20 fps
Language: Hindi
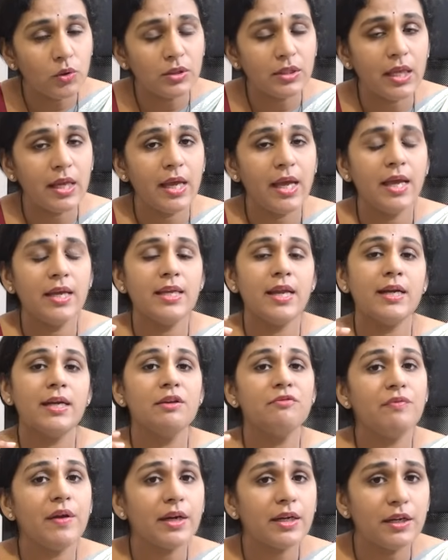होते हैं या
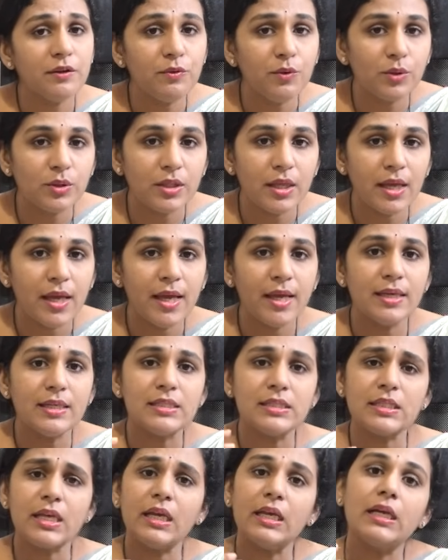डिफेक्टिव होते हैं
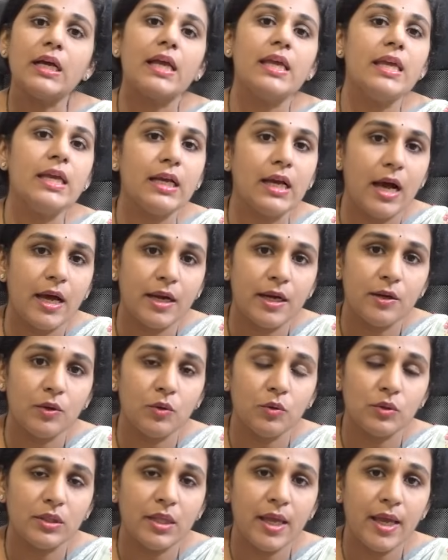इसके कई कारण
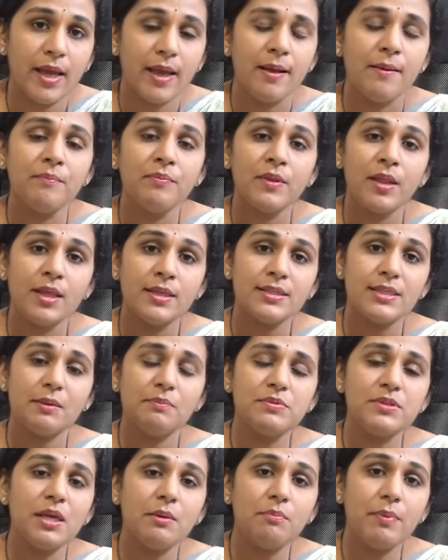होते हैं
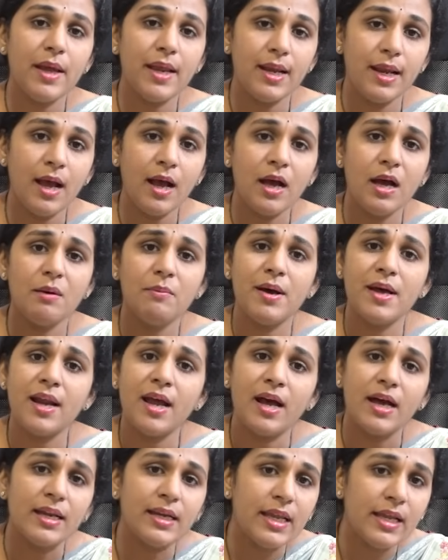सबसे पहला
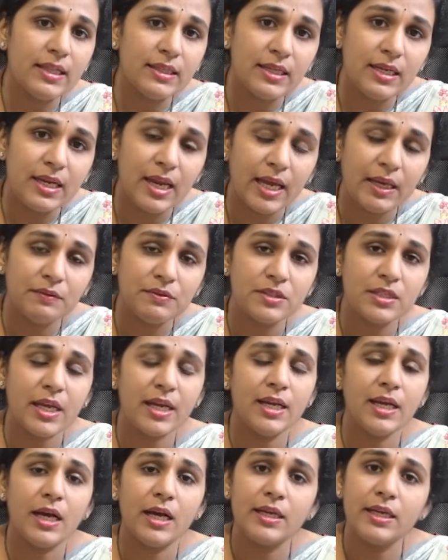हमारा अनहेल्दी
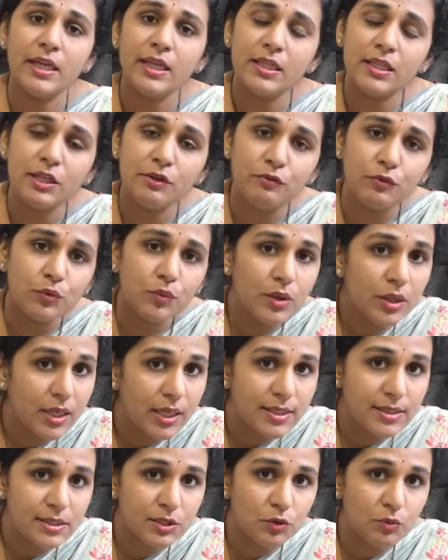लाइफस्टाइल अनहेल्दी फूड
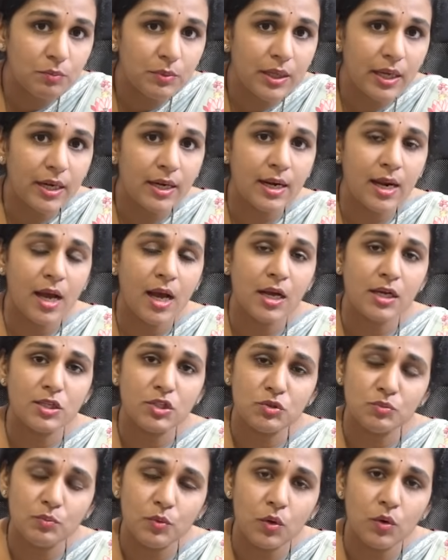कंज्यूम करना
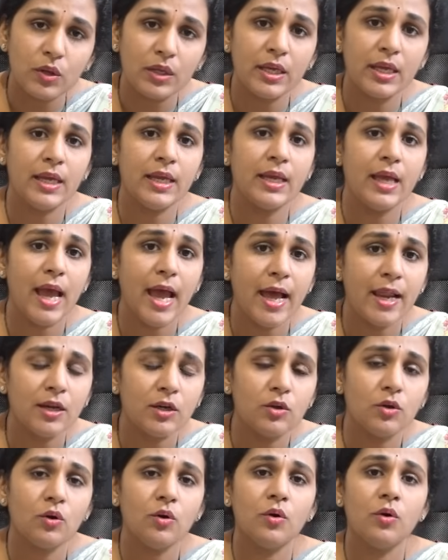स्मोकिंग
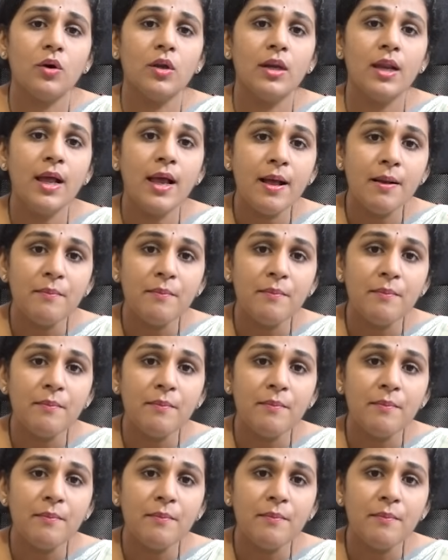अल्कोहल